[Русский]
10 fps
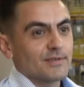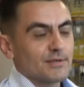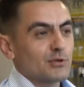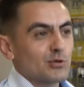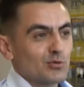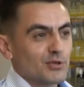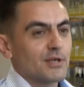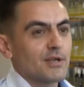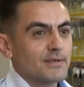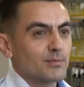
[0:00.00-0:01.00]
центр
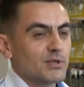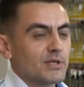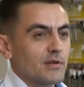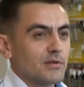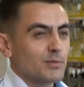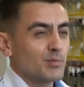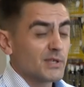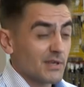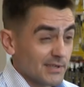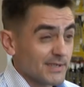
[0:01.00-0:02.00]
«Русский лес»
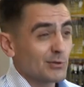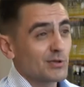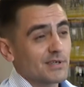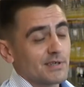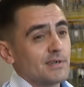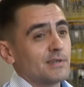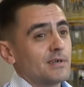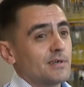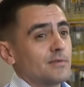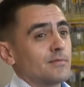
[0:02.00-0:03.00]
специализируется
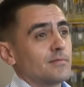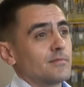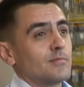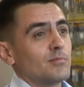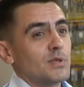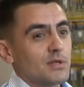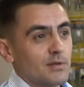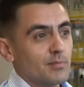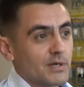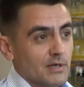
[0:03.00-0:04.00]
на
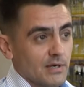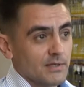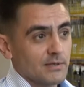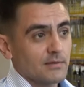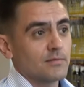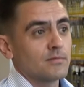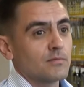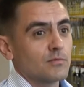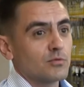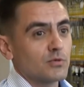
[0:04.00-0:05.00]
металлопрокате,
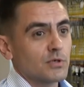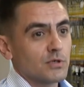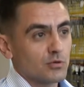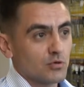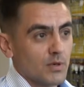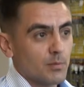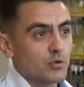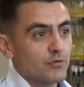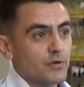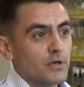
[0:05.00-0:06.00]
то есть это труба
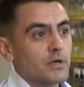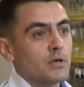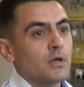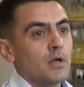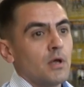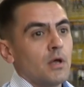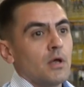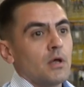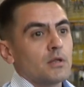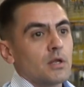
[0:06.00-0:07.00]
профильная,
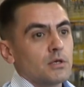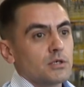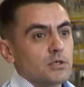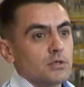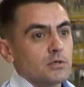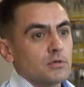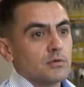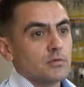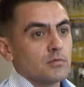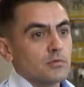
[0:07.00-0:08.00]
также э,
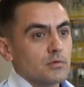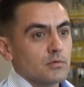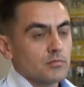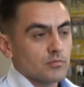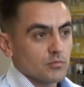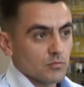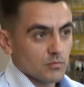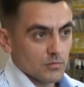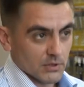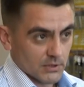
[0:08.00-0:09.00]

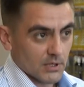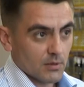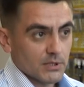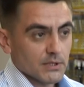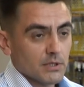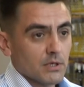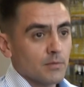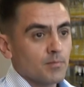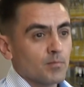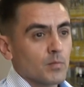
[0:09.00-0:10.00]
доска
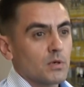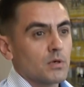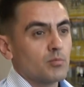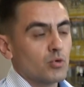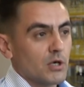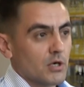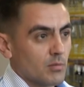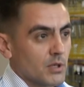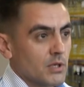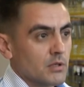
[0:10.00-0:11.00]
брезная, э,
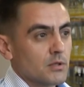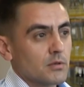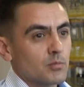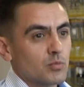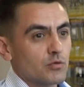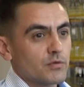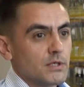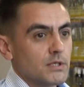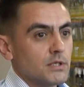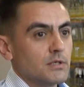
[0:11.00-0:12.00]
поликарбонат,
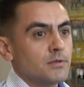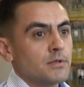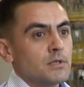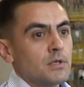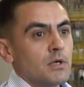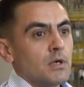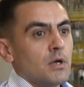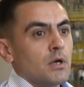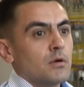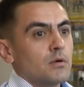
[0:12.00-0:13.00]
профнастил,
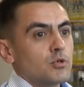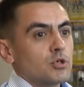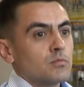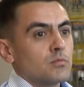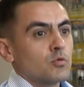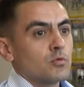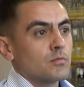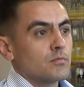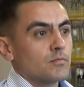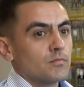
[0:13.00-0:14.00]
в общем,
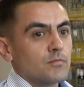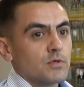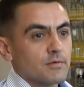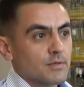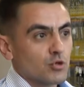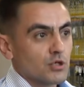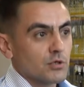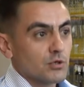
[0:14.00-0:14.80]
ну, всевозможные